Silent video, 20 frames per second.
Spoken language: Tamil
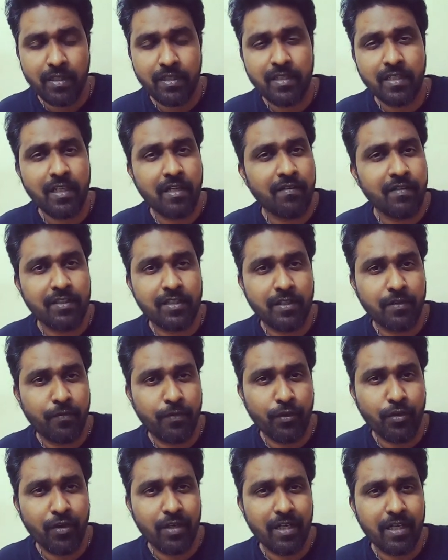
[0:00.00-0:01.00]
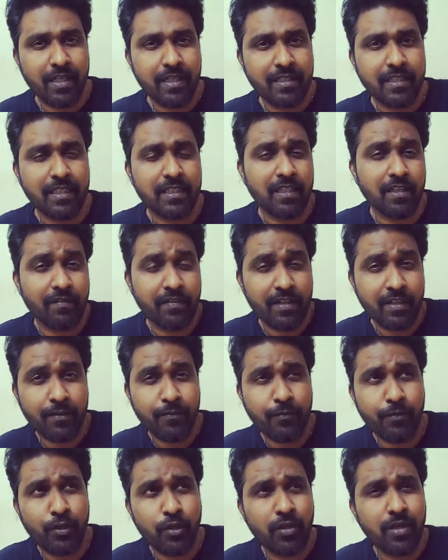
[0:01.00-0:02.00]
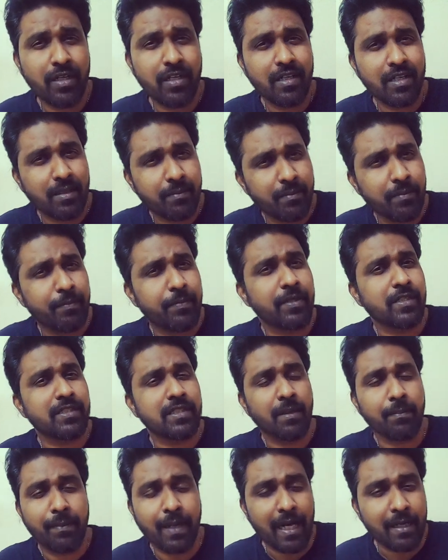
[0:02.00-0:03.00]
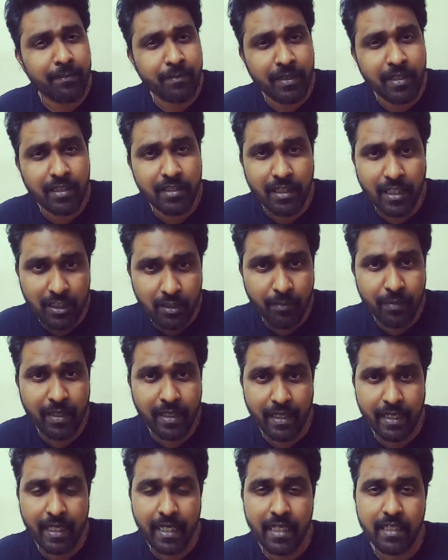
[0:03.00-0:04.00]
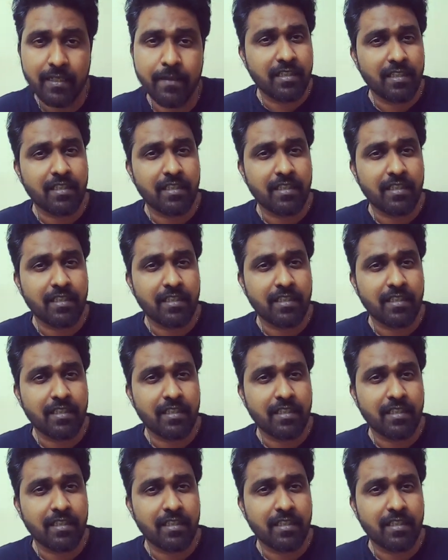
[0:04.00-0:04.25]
இதுதான் வந்துட்டு ஃபியூலில் இதை தவிர ஃபியூலில் நம்ம பெருசாக பிளான் பண்ணுறதுக்கு எதுவுமே கிடையாது